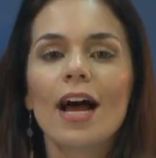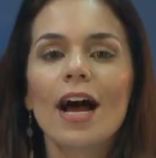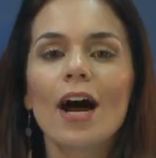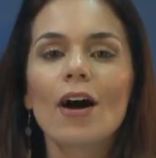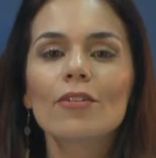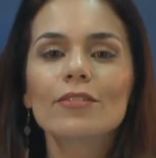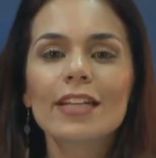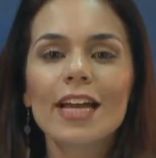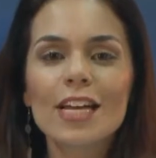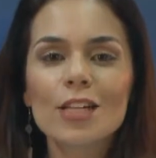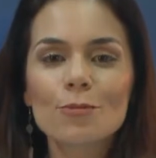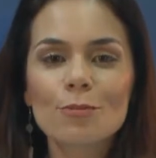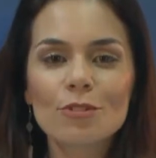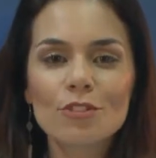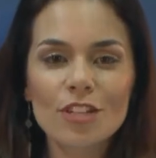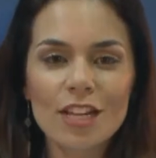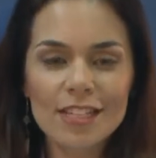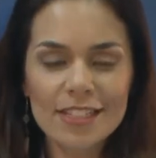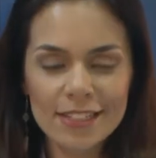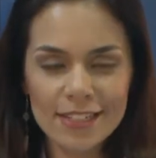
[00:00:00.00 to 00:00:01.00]
A Unesp
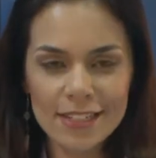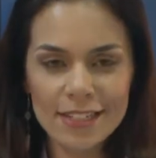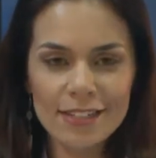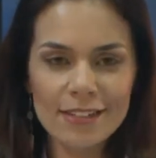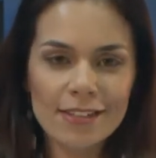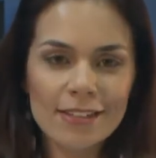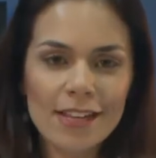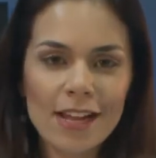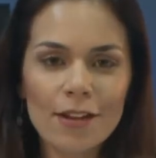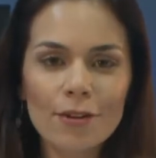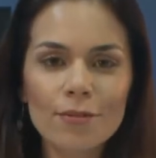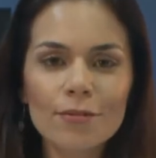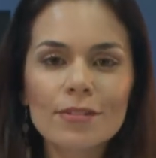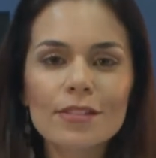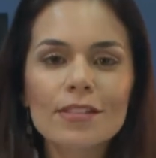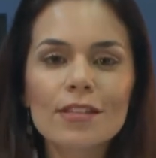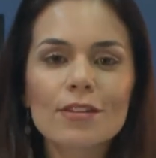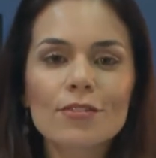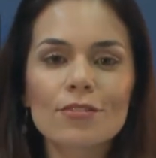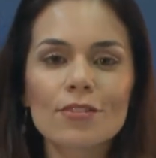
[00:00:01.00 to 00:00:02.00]
de Assis está com
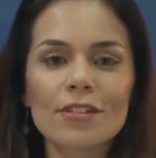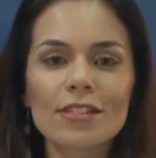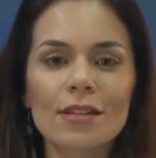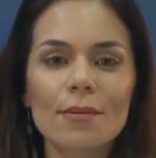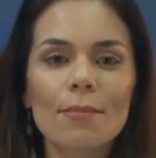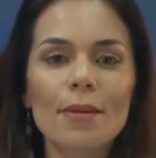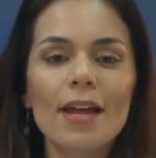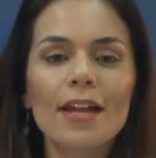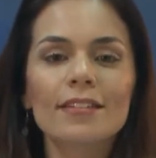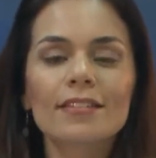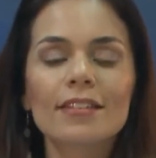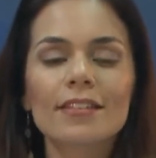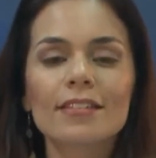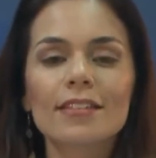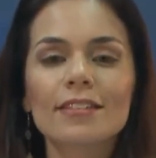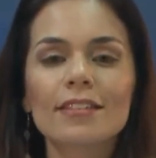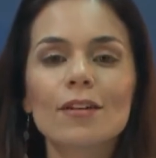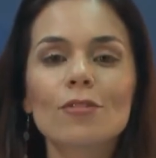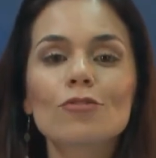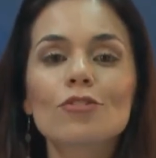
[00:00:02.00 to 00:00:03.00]
inscrições abertas
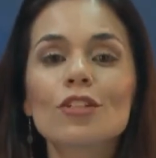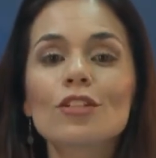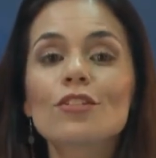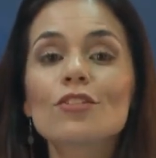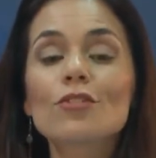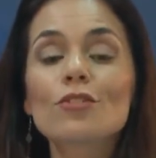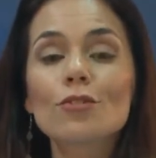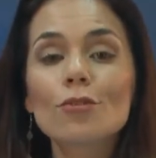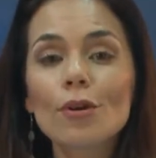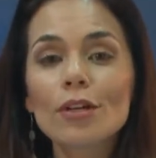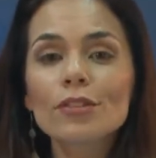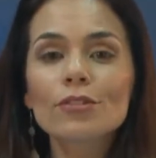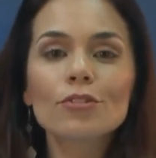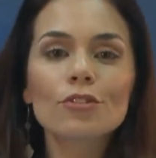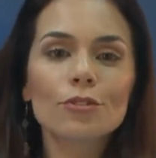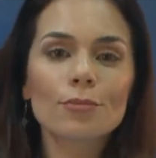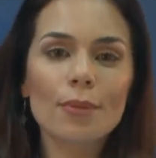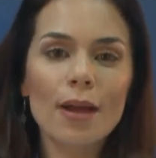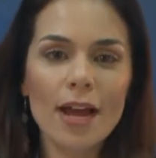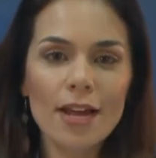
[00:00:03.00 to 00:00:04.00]
até o dia 18
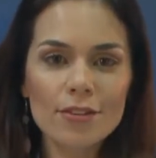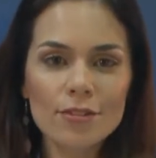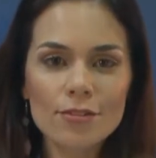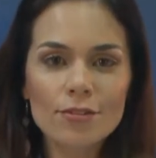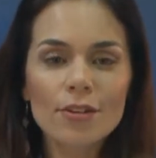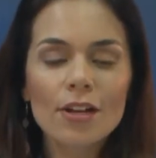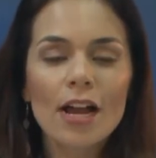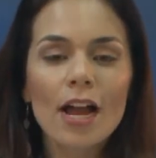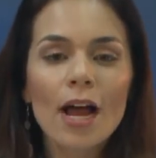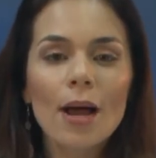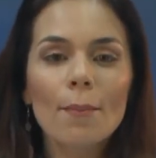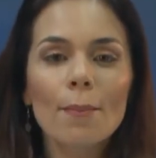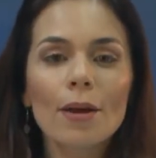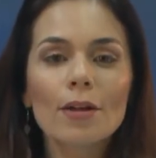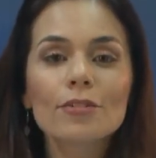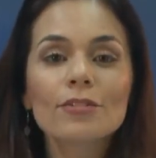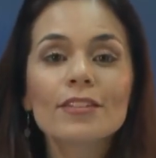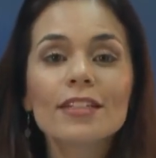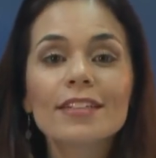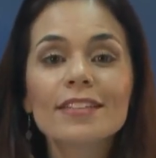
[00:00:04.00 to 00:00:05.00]
de março
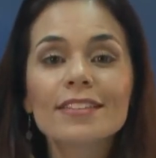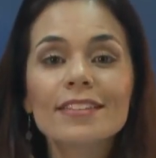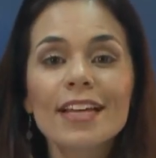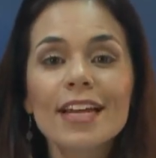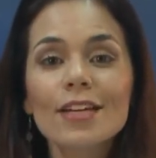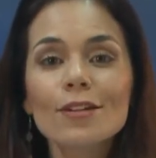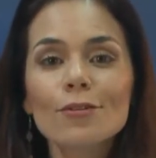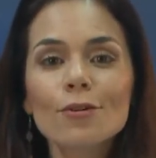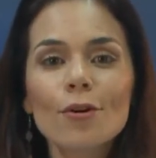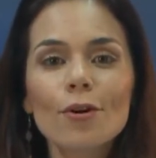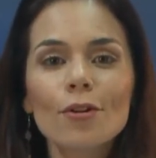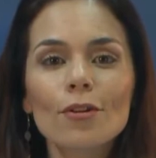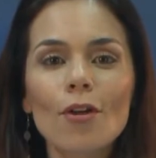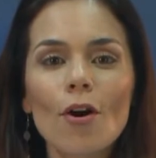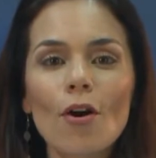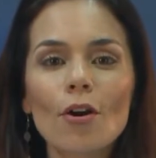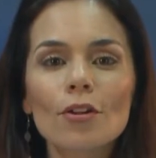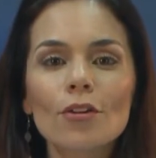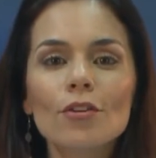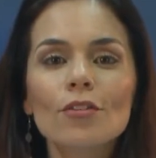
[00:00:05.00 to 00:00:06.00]
para o terceiro
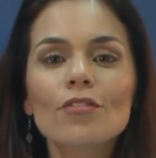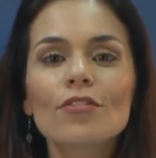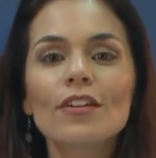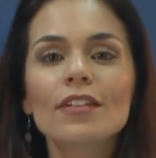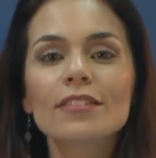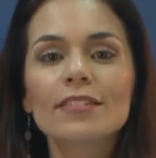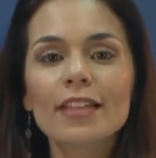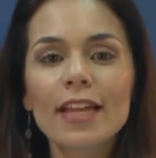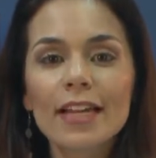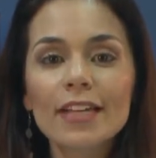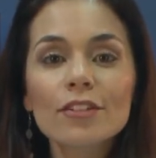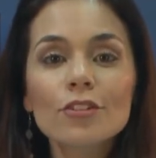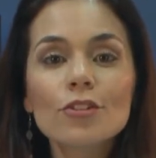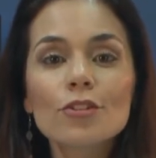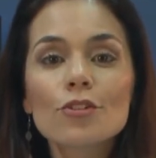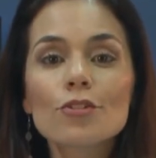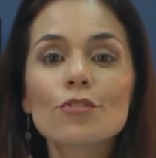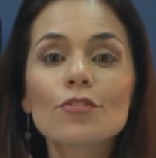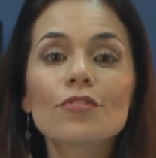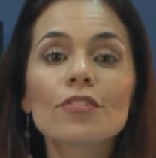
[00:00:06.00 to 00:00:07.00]
colóquio
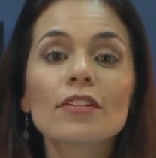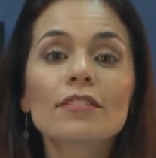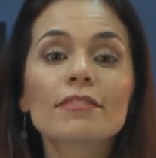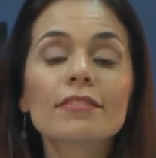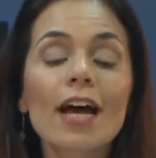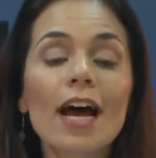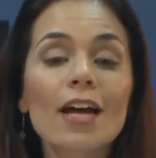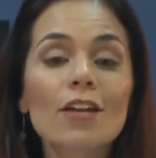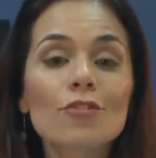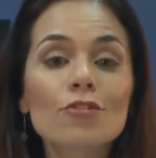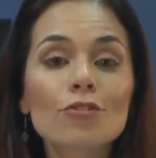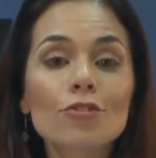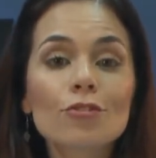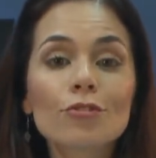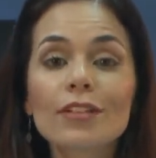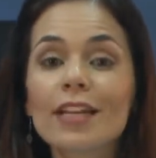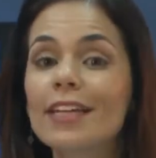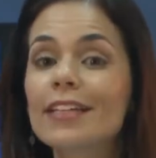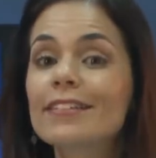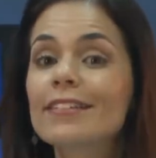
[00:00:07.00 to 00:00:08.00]
Vertentes do
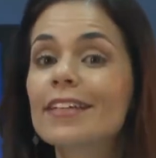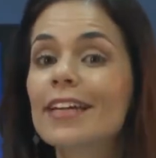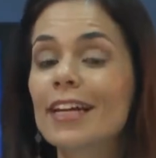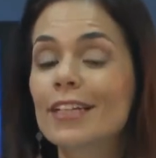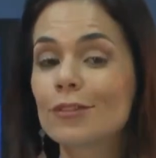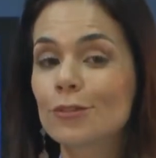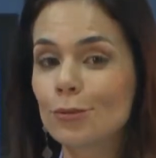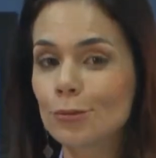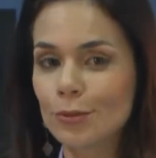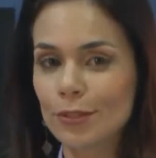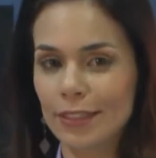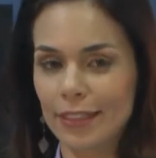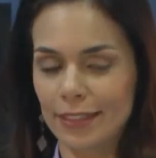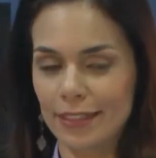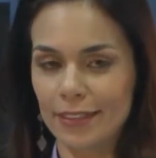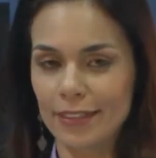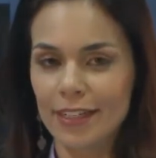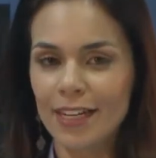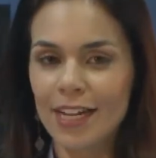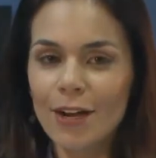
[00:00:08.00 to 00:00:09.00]
Fantástico na Literatura.